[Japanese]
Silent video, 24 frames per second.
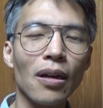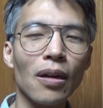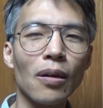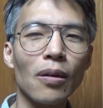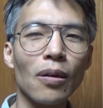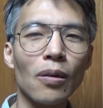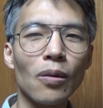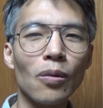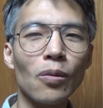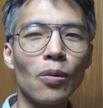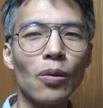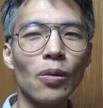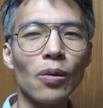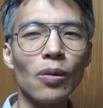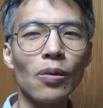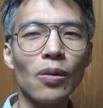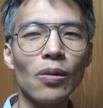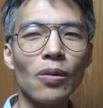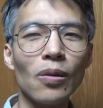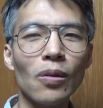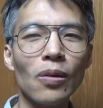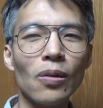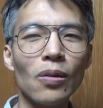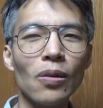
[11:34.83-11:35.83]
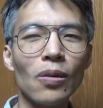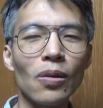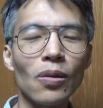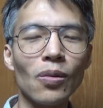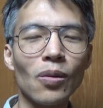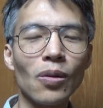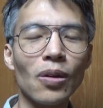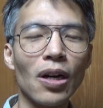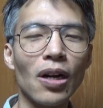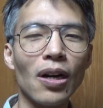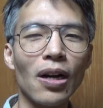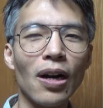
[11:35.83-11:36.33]
うん、こういう
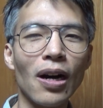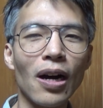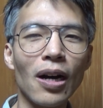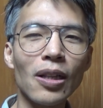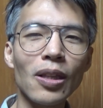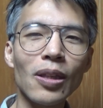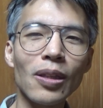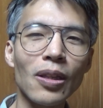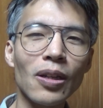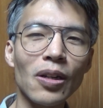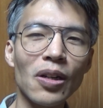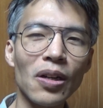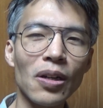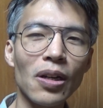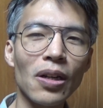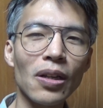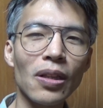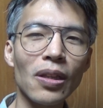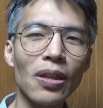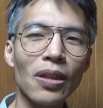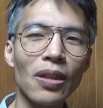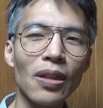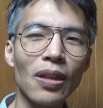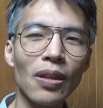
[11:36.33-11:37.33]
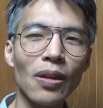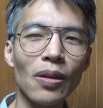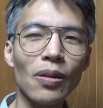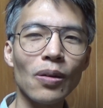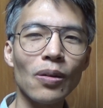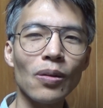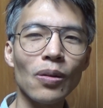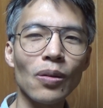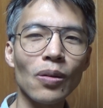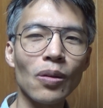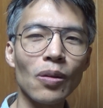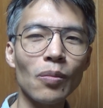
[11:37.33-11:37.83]
のがあったからって
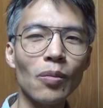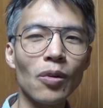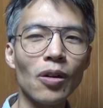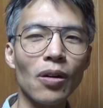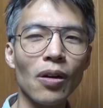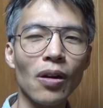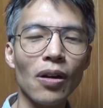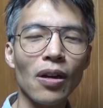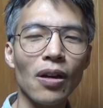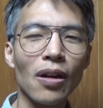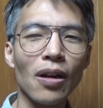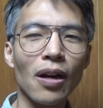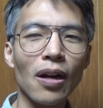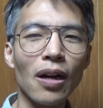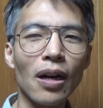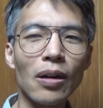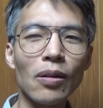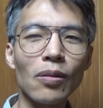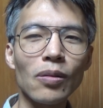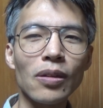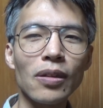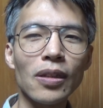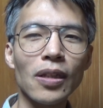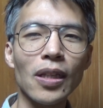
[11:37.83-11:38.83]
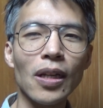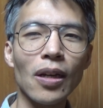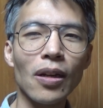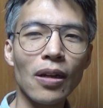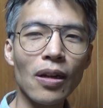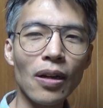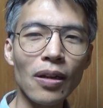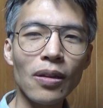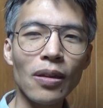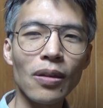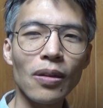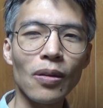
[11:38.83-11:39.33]
いうのもあるんじゃない
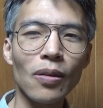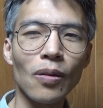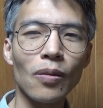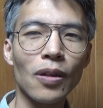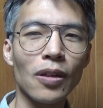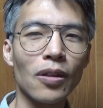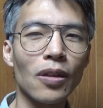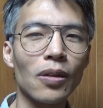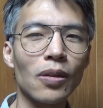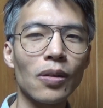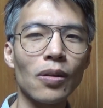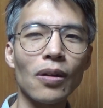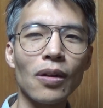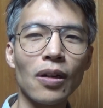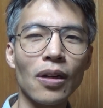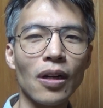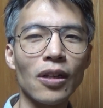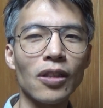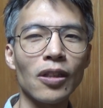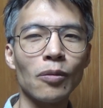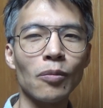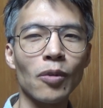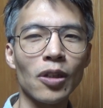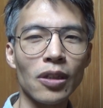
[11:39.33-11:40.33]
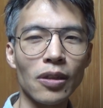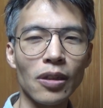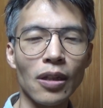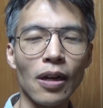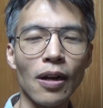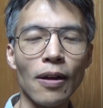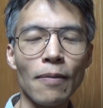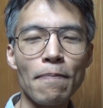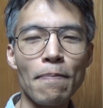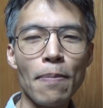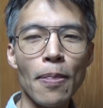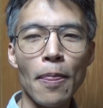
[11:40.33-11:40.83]
かっていう私は感じまし
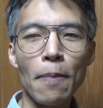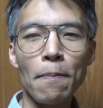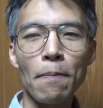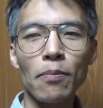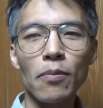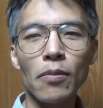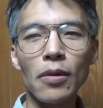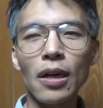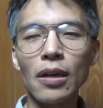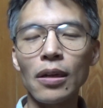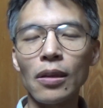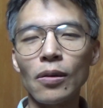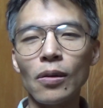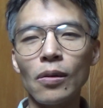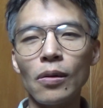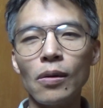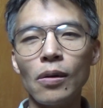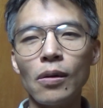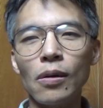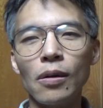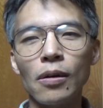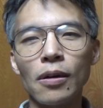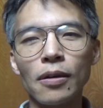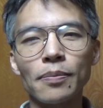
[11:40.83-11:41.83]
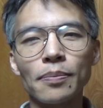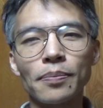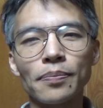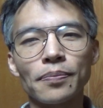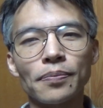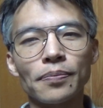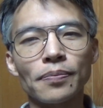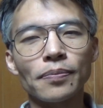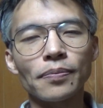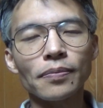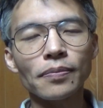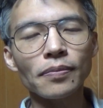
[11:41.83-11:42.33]
た。まああの
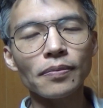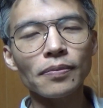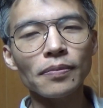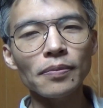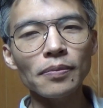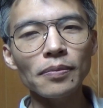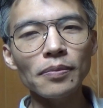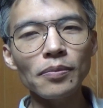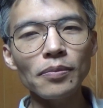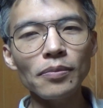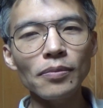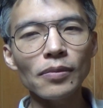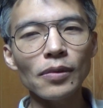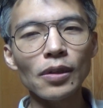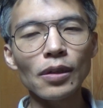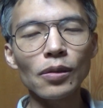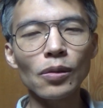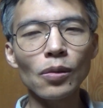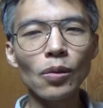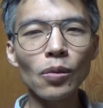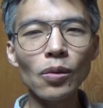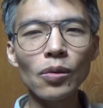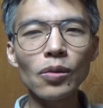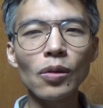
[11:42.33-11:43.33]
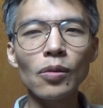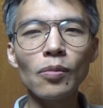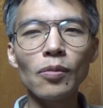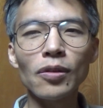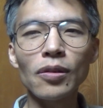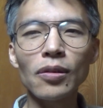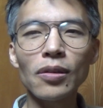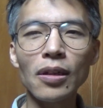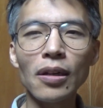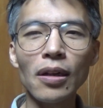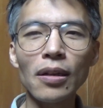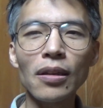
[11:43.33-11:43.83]
想像
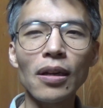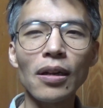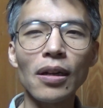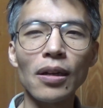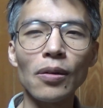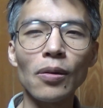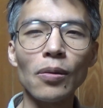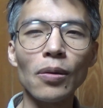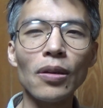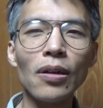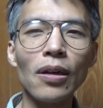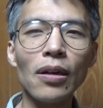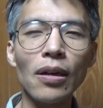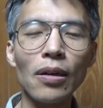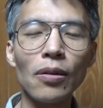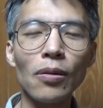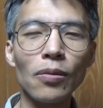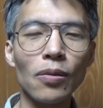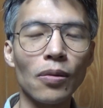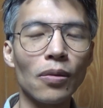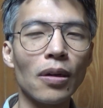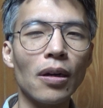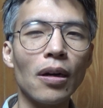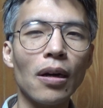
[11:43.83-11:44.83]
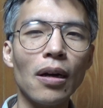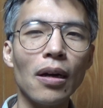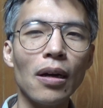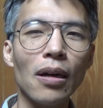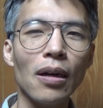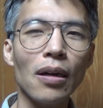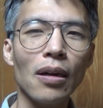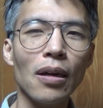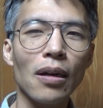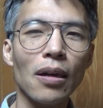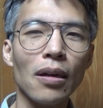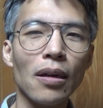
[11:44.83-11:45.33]
もつかないようなことが、
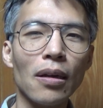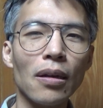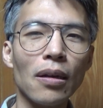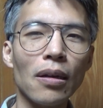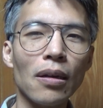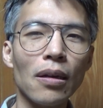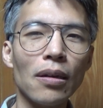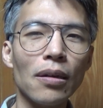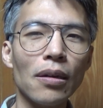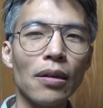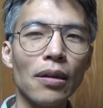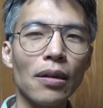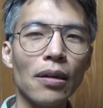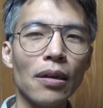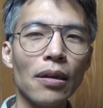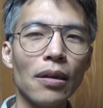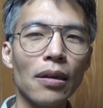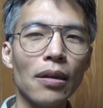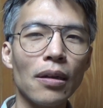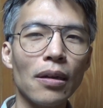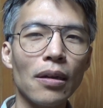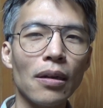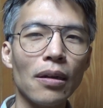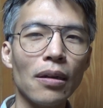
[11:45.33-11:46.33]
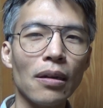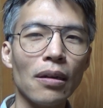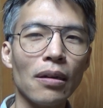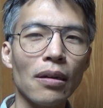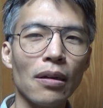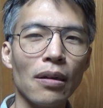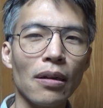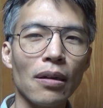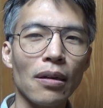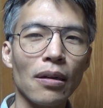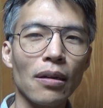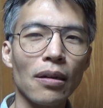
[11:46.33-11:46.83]

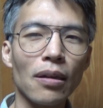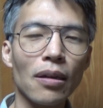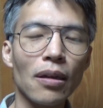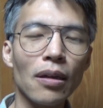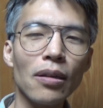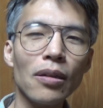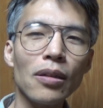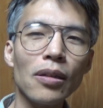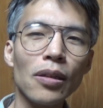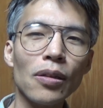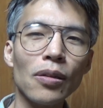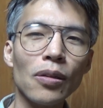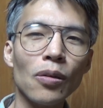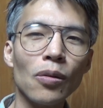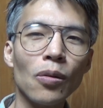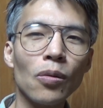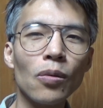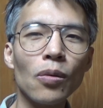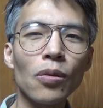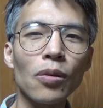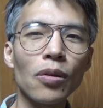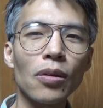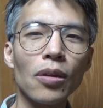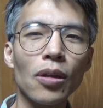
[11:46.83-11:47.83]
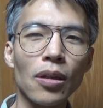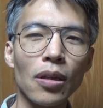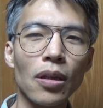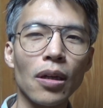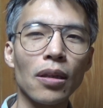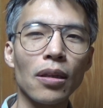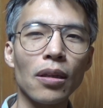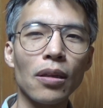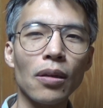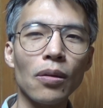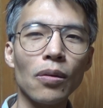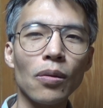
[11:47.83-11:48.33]
えー、現実に起こってい
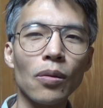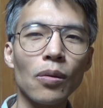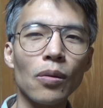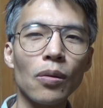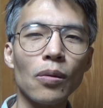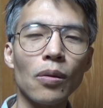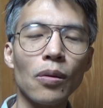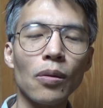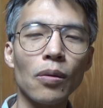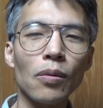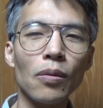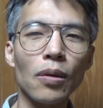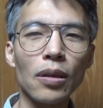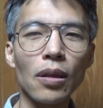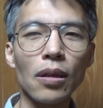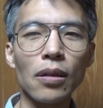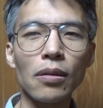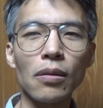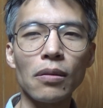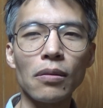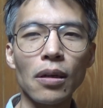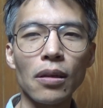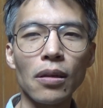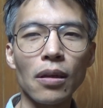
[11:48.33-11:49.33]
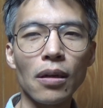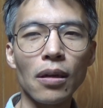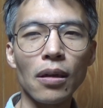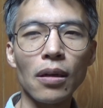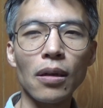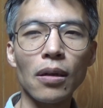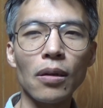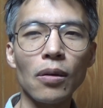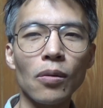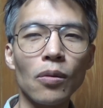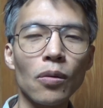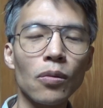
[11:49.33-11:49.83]
たっていうのを私は大
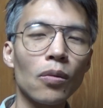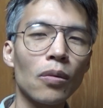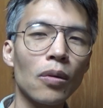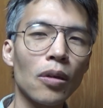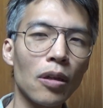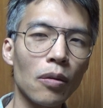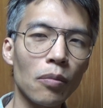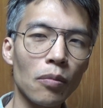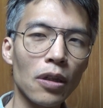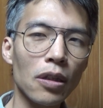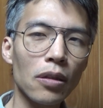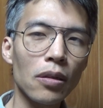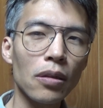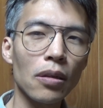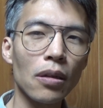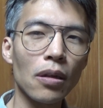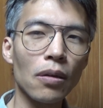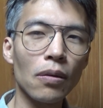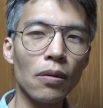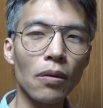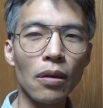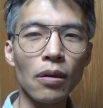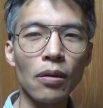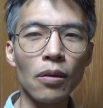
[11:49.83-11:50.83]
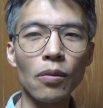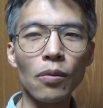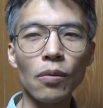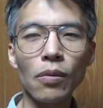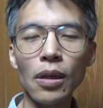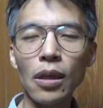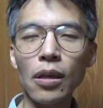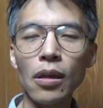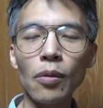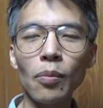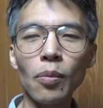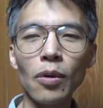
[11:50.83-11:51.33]
変驚きましたあの
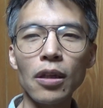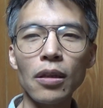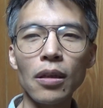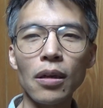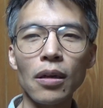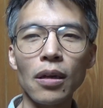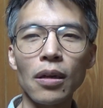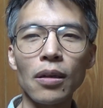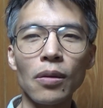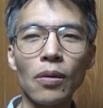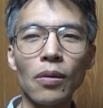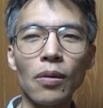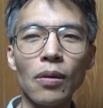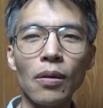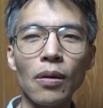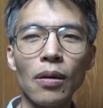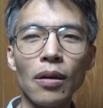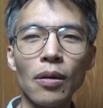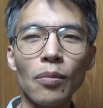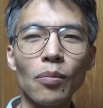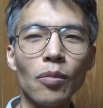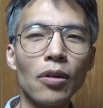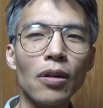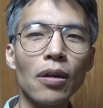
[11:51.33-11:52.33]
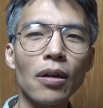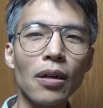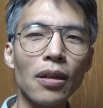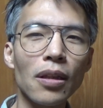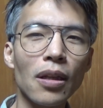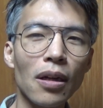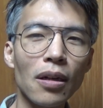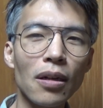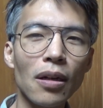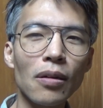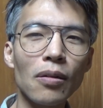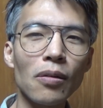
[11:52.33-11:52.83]
ウィキペディアの文化
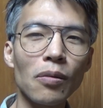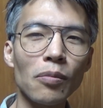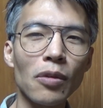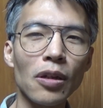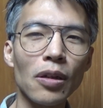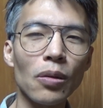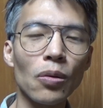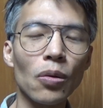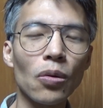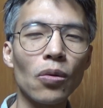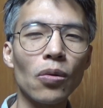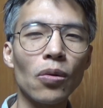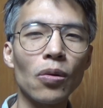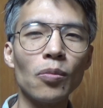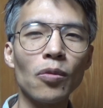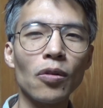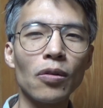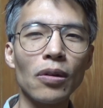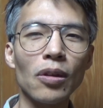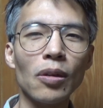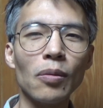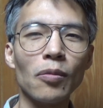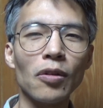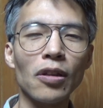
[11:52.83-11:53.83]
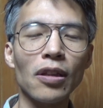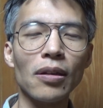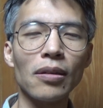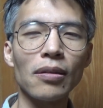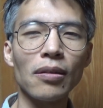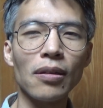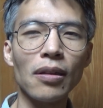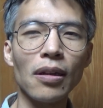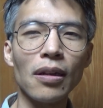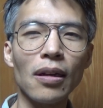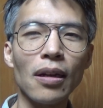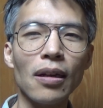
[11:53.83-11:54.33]
大革命の項目にもで
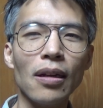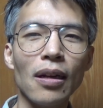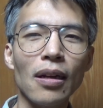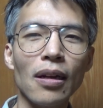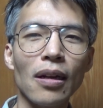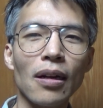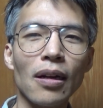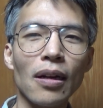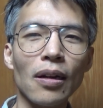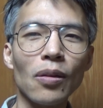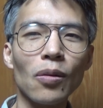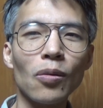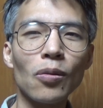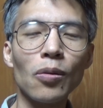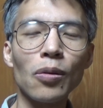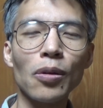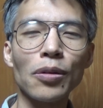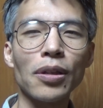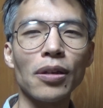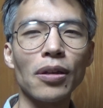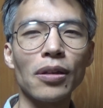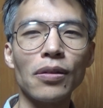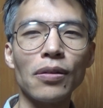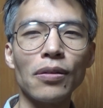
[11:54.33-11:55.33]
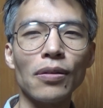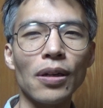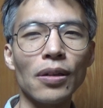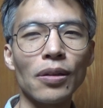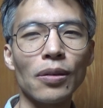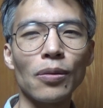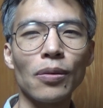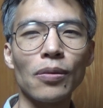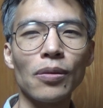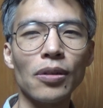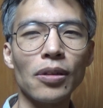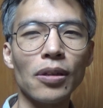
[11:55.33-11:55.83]
すねあの後世治安
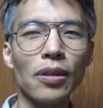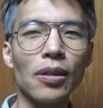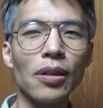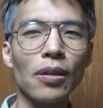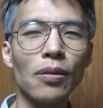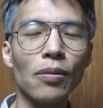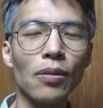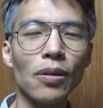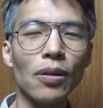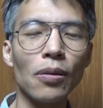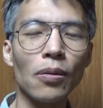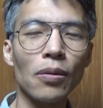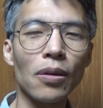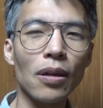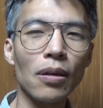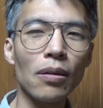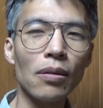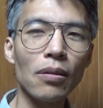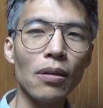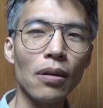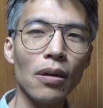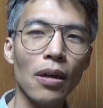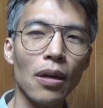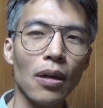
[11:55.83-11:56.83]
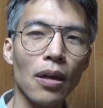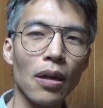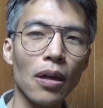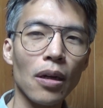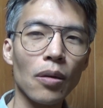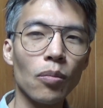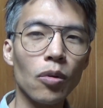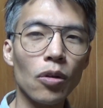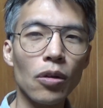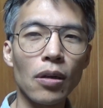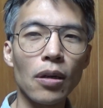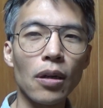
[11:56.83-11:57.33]
族自治区における
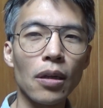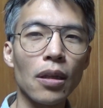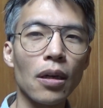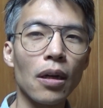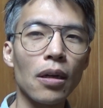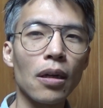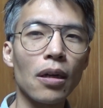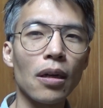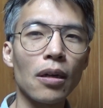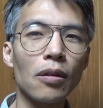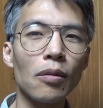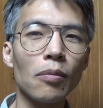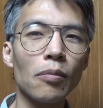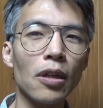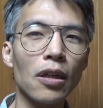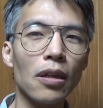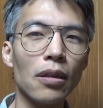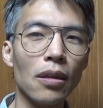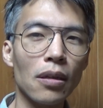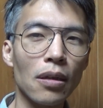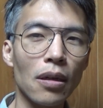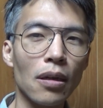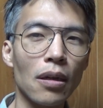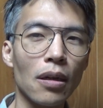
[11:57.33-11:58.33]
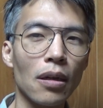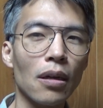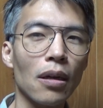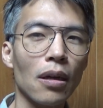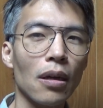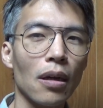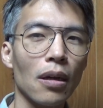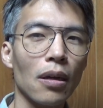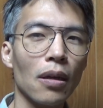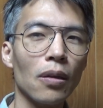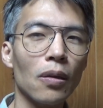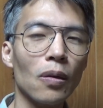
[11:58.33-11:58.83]
文化大革命で
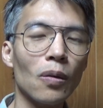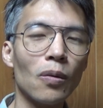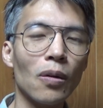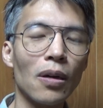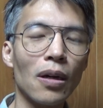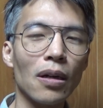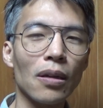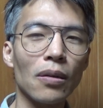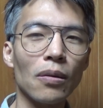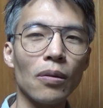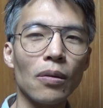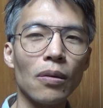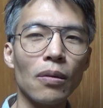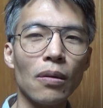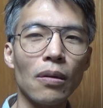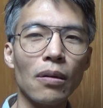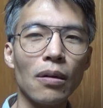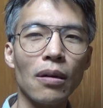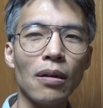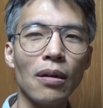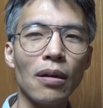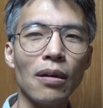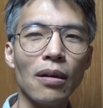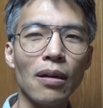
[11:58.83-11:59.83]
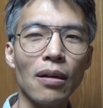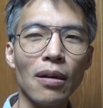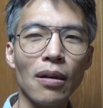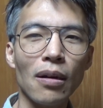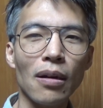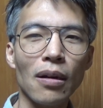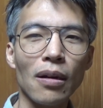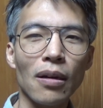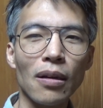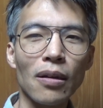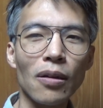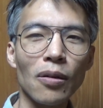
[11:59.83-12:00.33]
要はあの
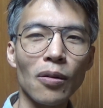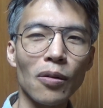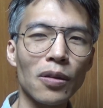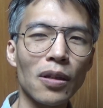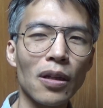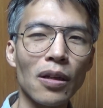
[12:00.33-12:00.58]
共